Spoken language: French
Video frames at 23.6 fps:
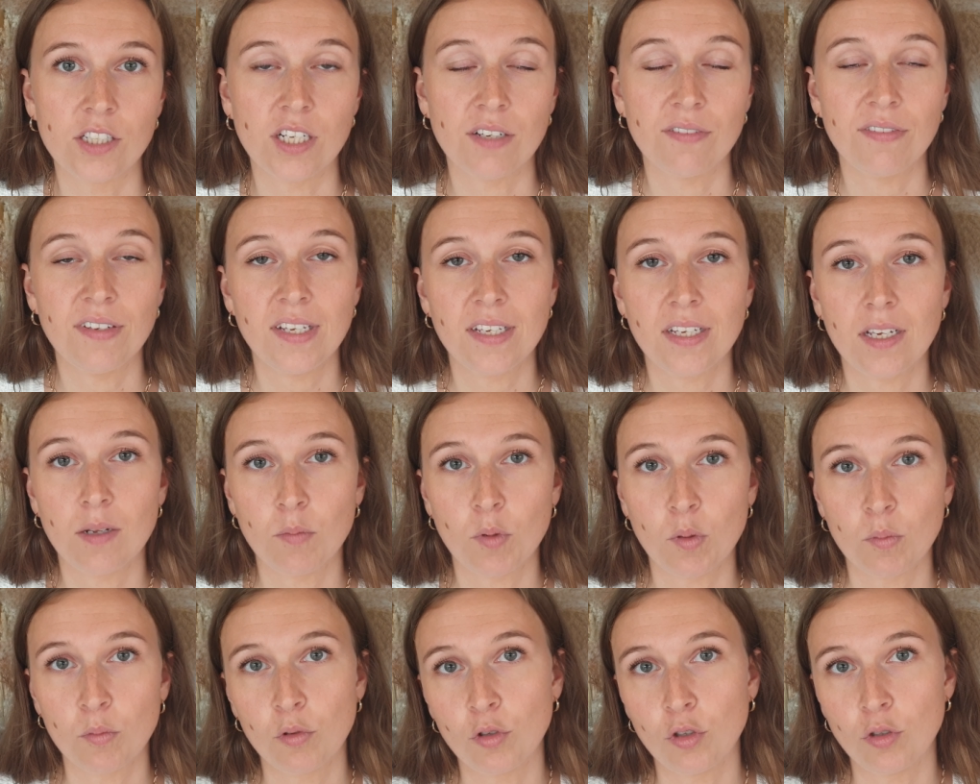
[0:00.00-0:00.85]
J'avais
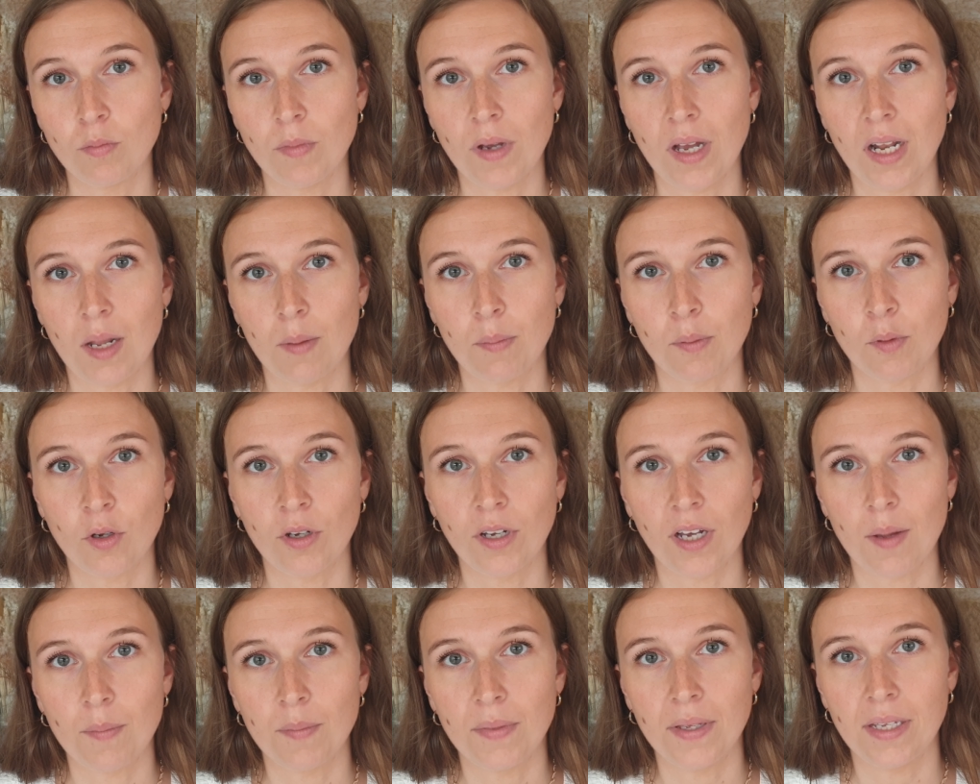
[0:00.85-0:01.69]
également beaucoup de mal à
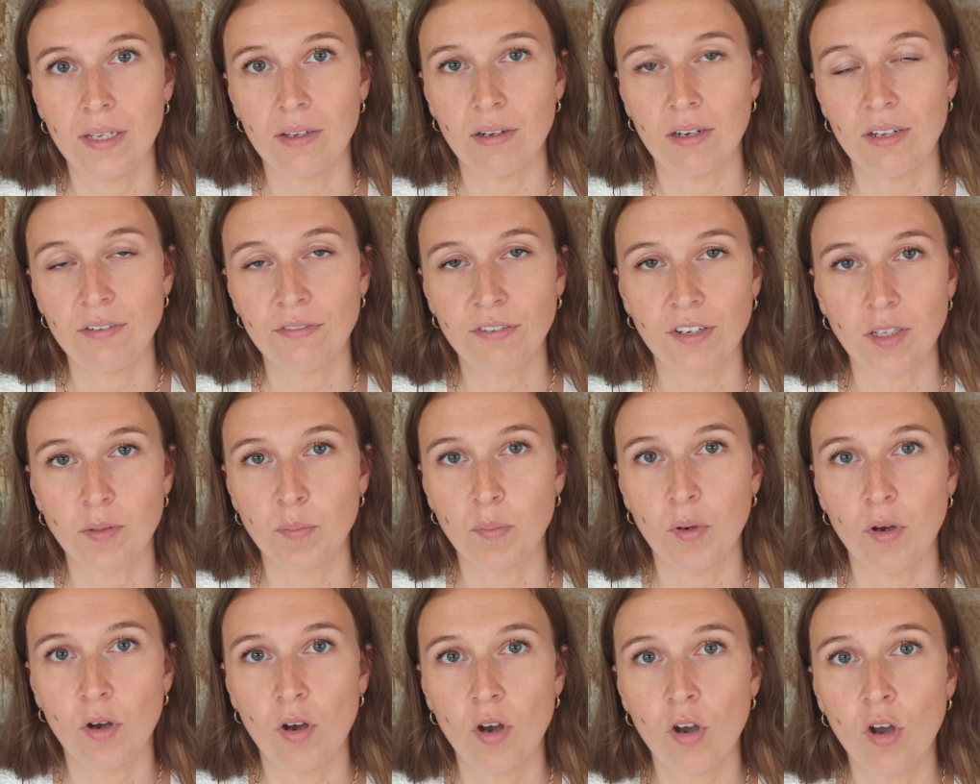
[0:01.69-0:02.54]
programmer les frais de
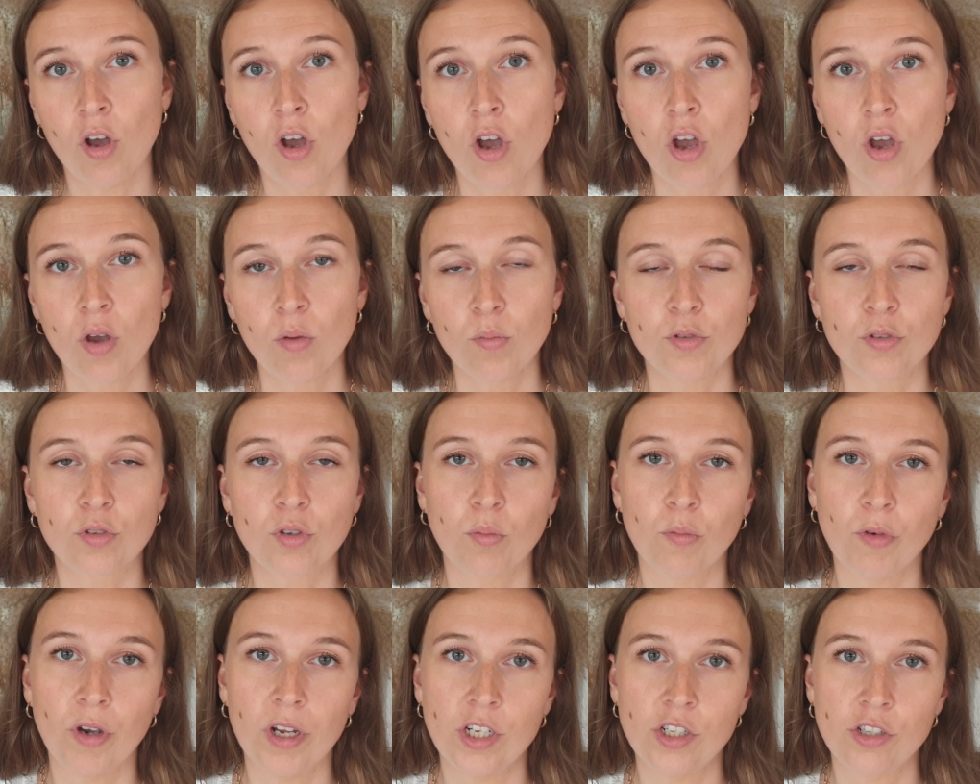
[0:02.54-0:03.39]
port puisque
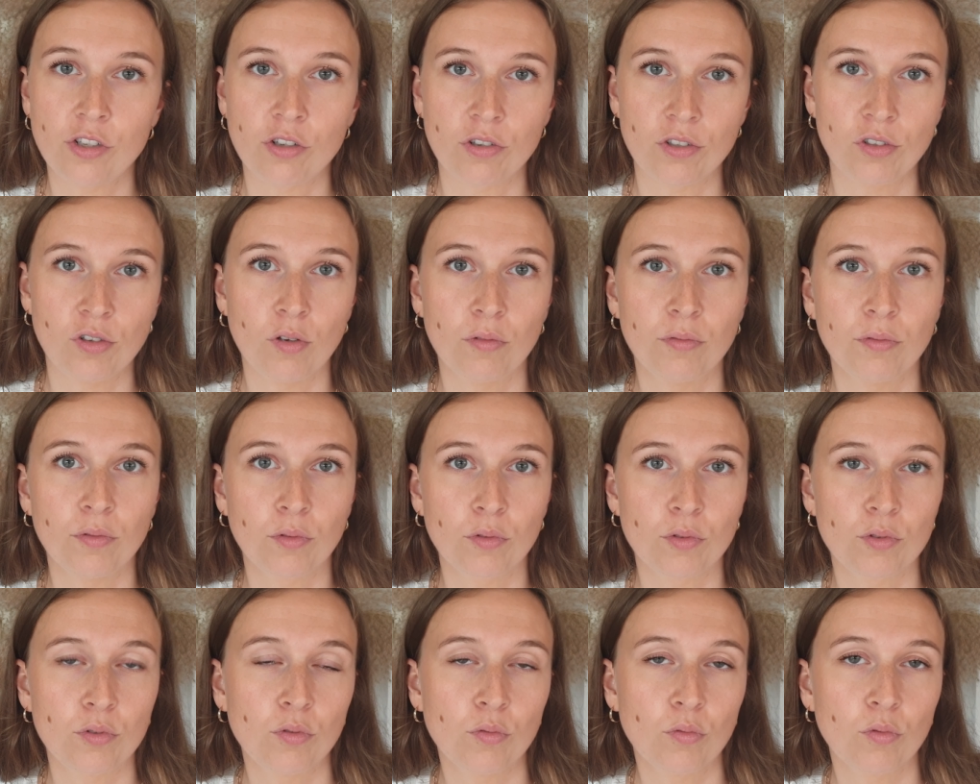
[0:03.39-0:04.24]
moi ils changeaient en
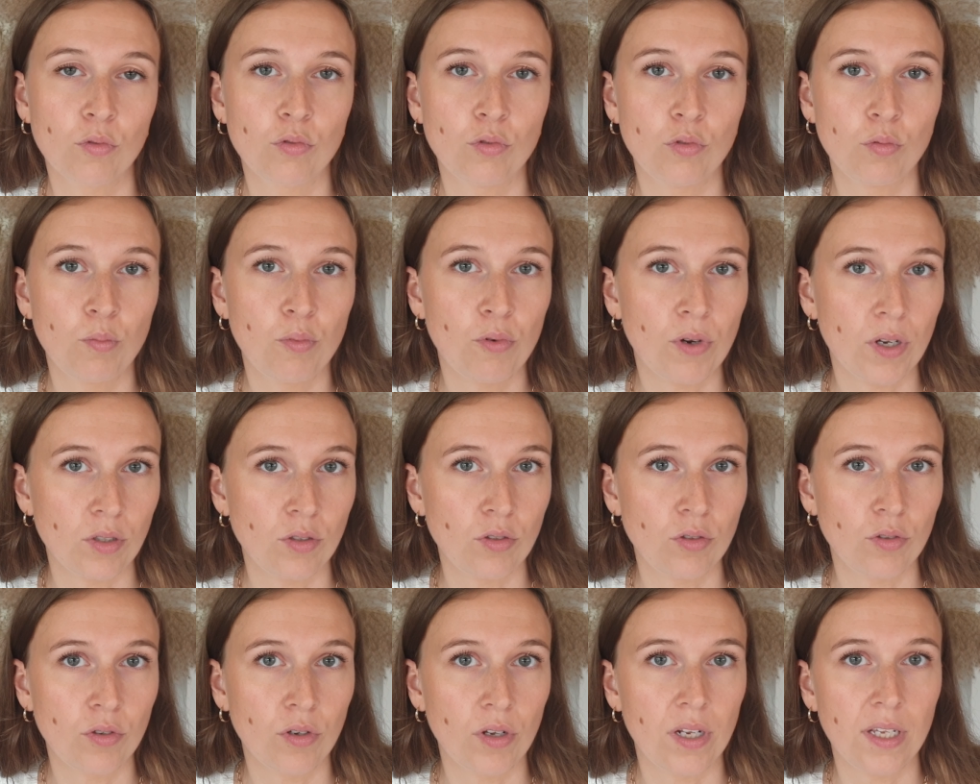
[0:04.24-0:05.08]
fonction du poids
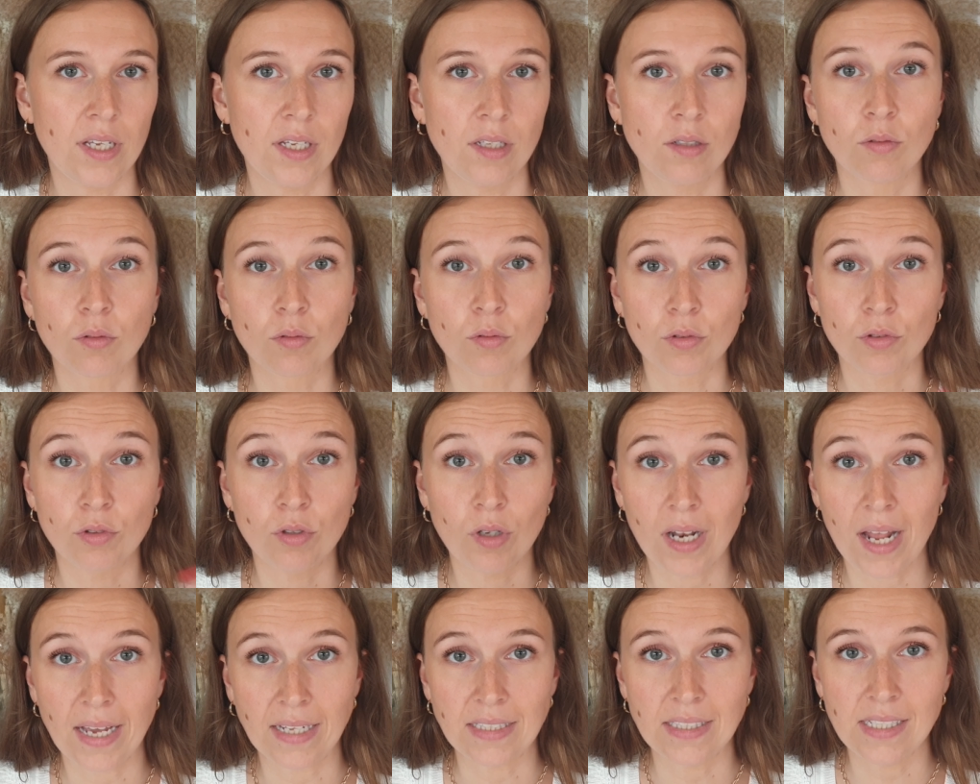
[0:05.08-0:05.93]
du colis, donc de
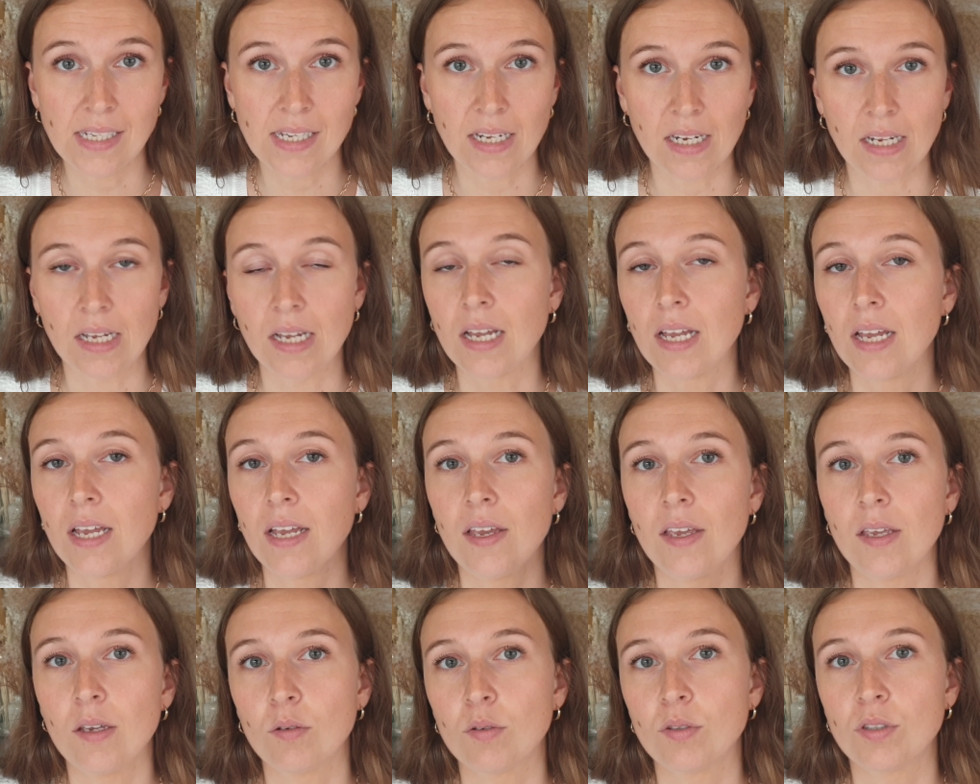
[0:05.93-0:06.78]
l'article,
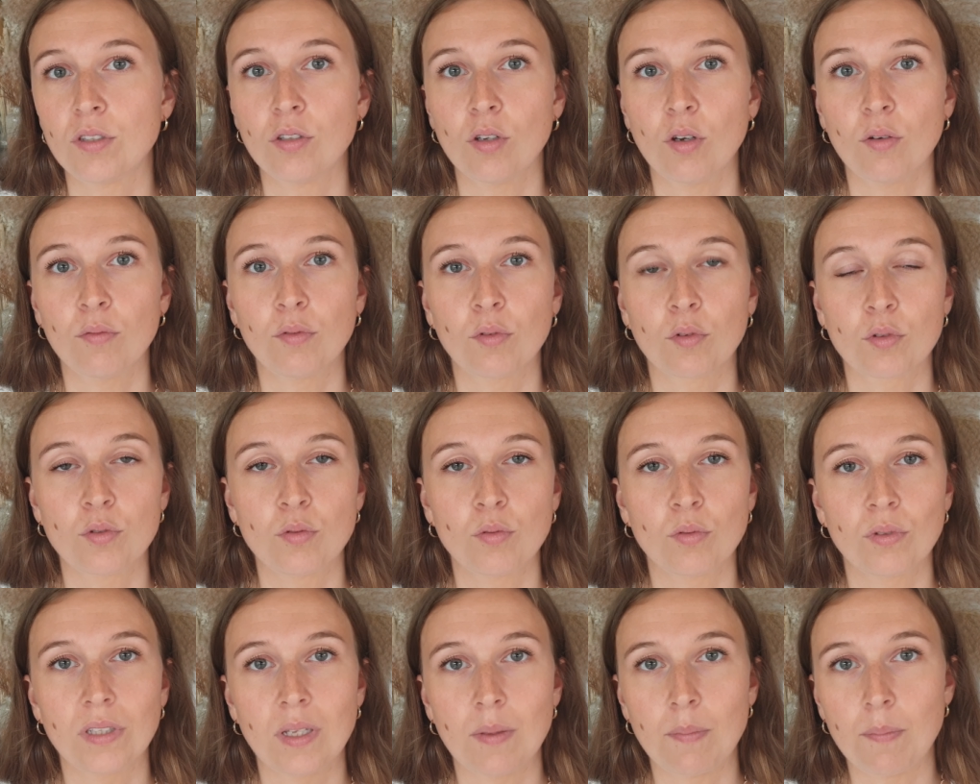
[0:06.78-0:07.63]
et aussi en
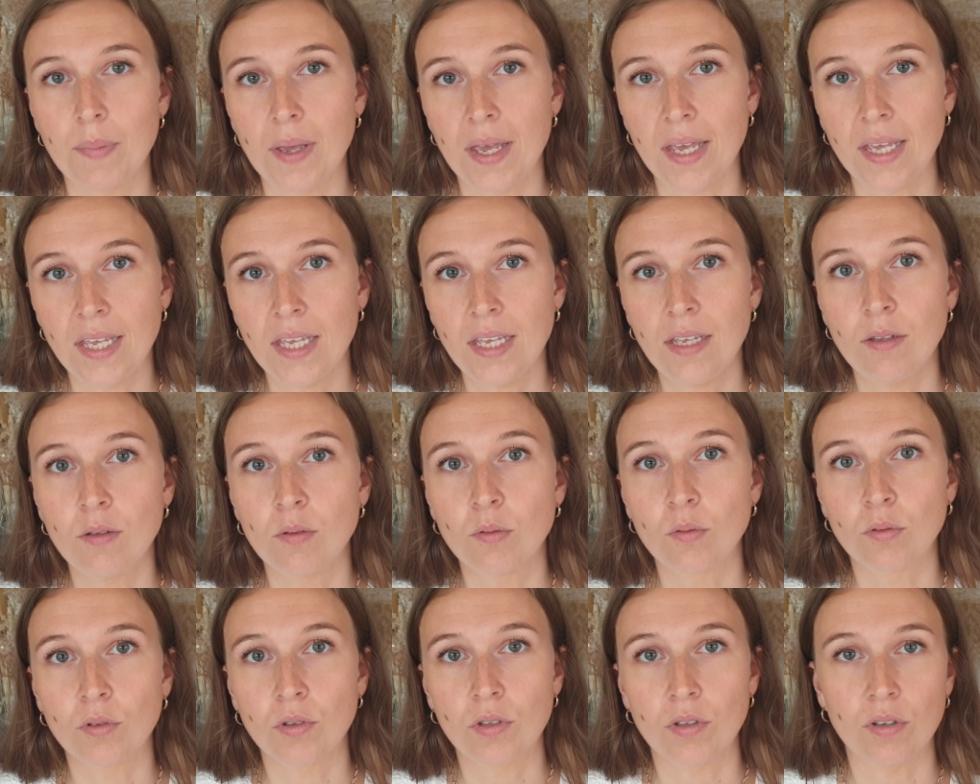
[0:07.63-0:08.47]
fonction des pays,
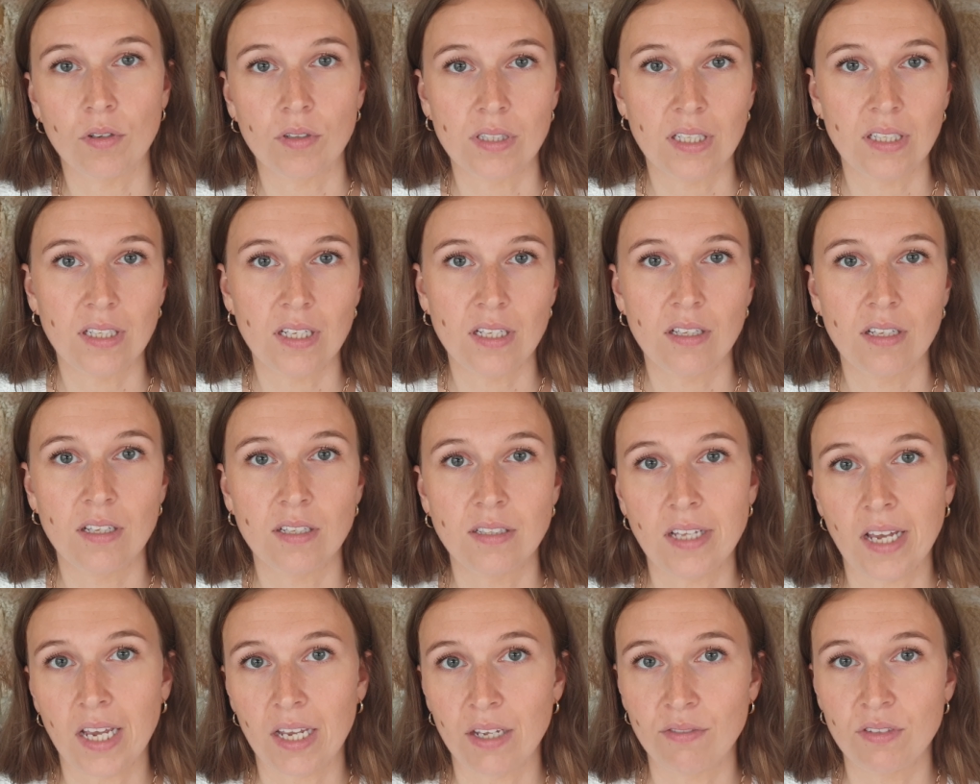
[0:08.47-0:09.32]
donc euh, c'était des
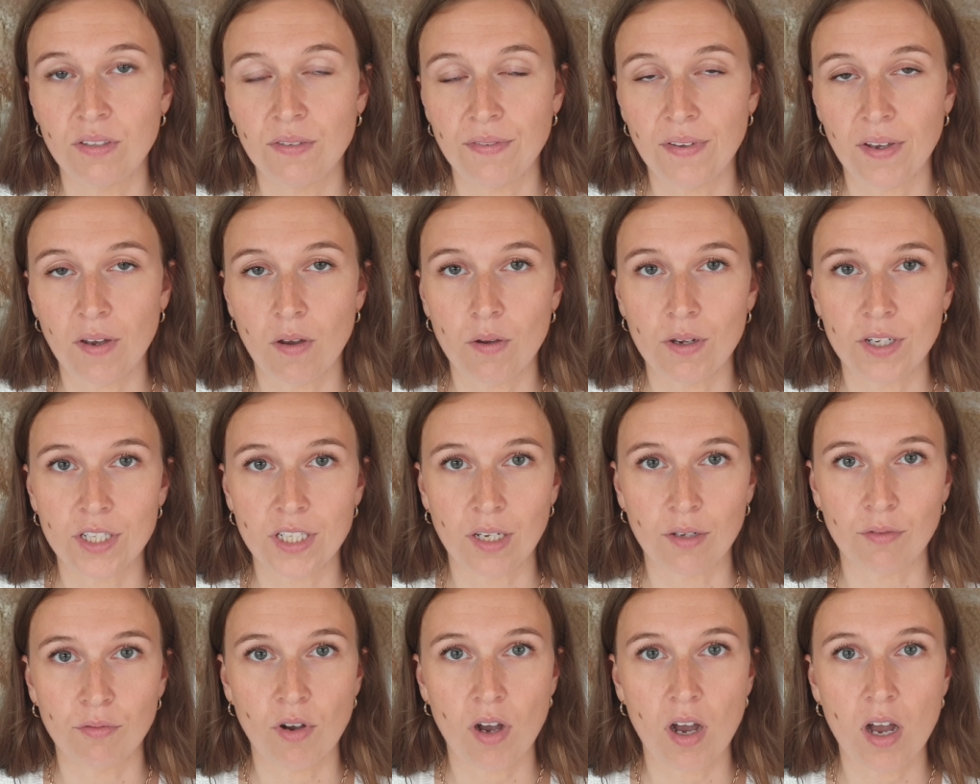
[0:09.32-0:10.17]
tarifs différents à
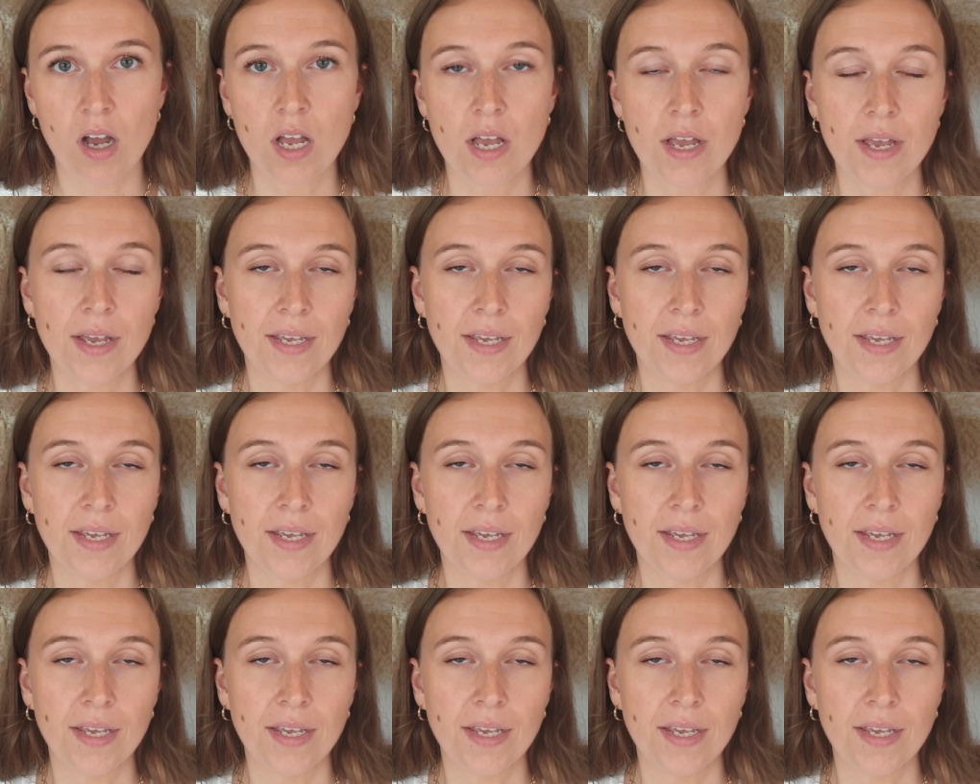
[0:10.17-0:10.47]
chaque fois.